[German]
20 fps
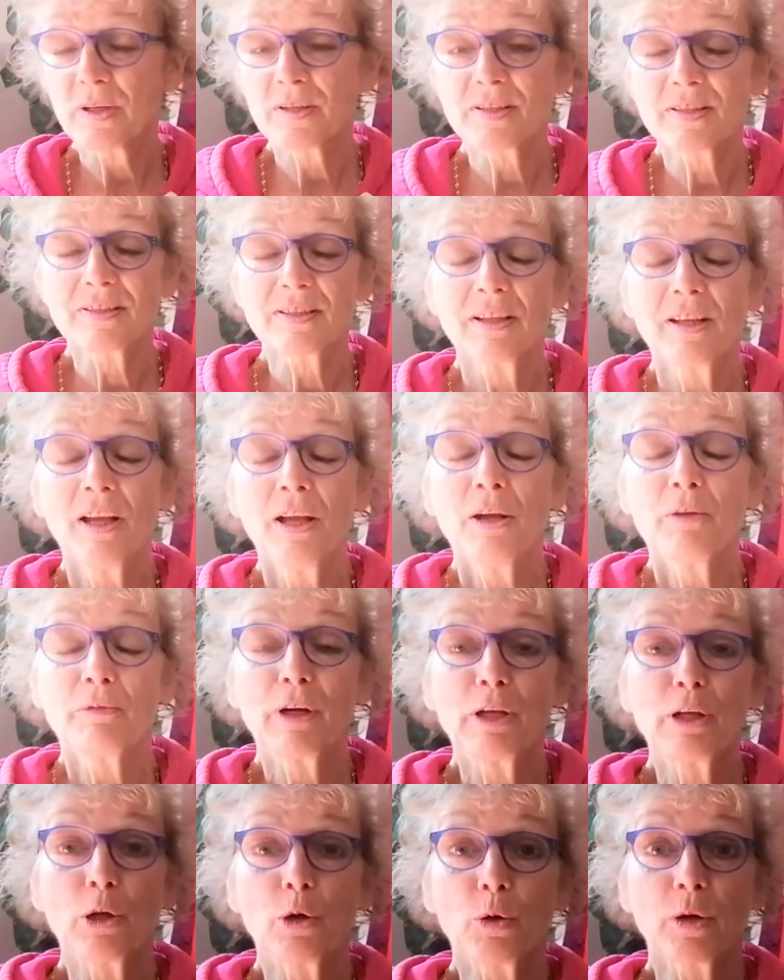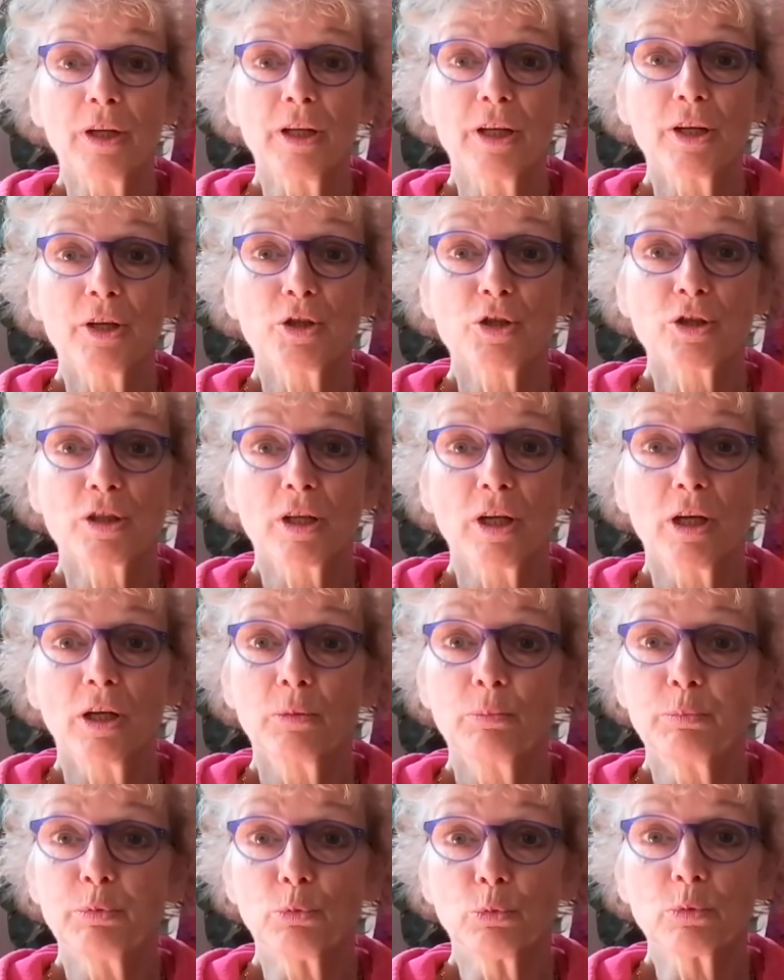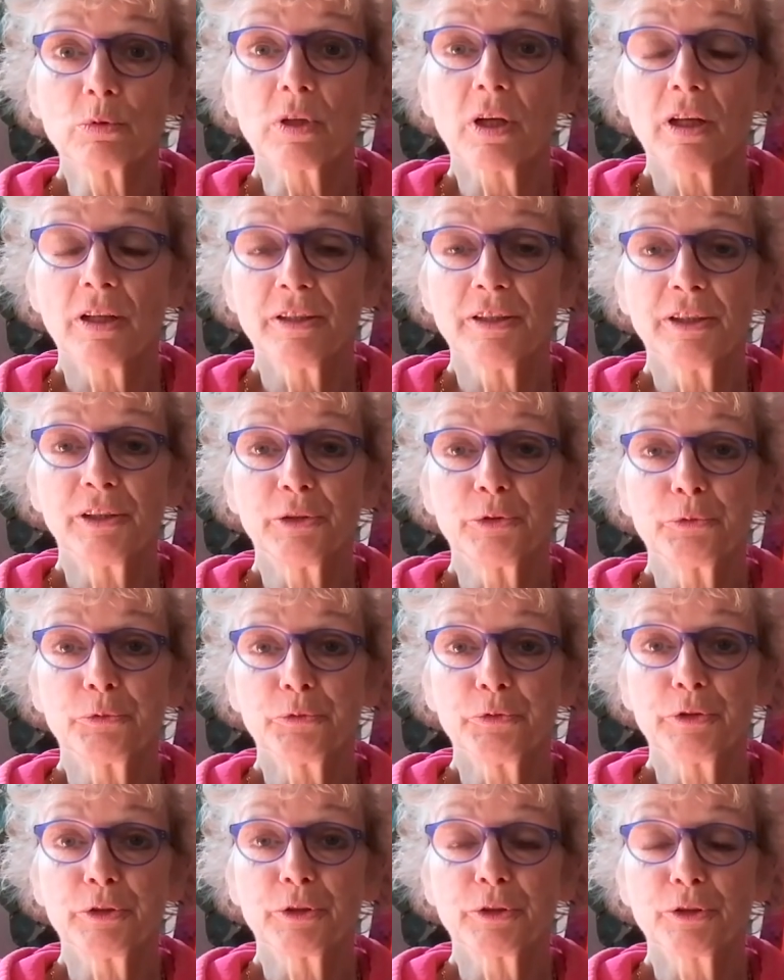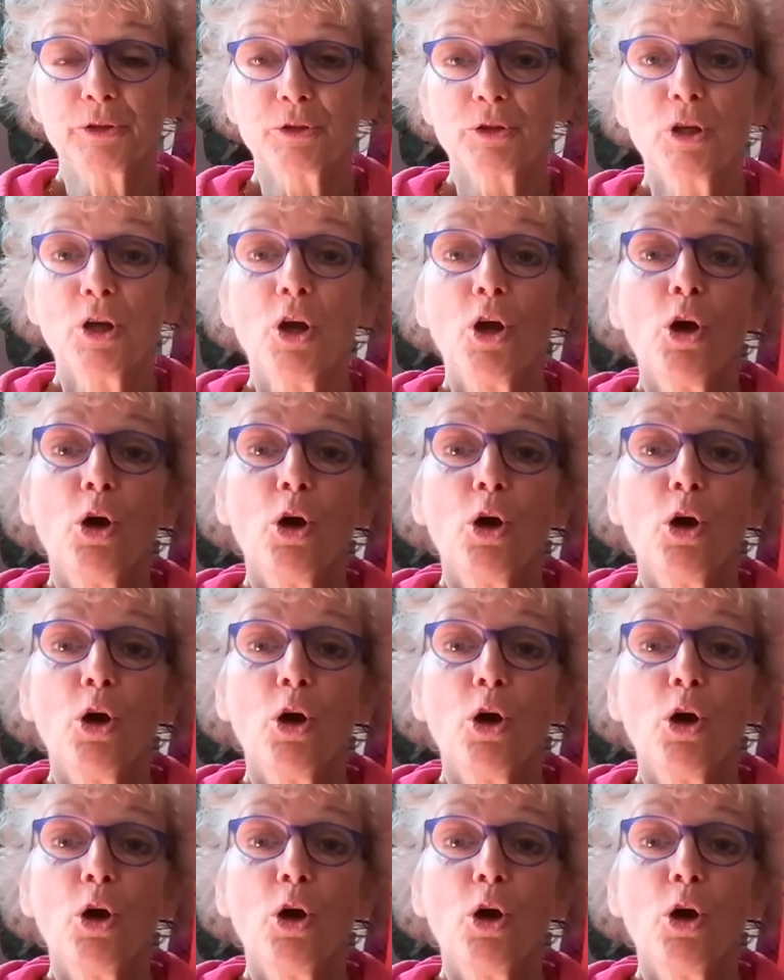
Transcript: passt weil auch er stark blutreinigend wirkt.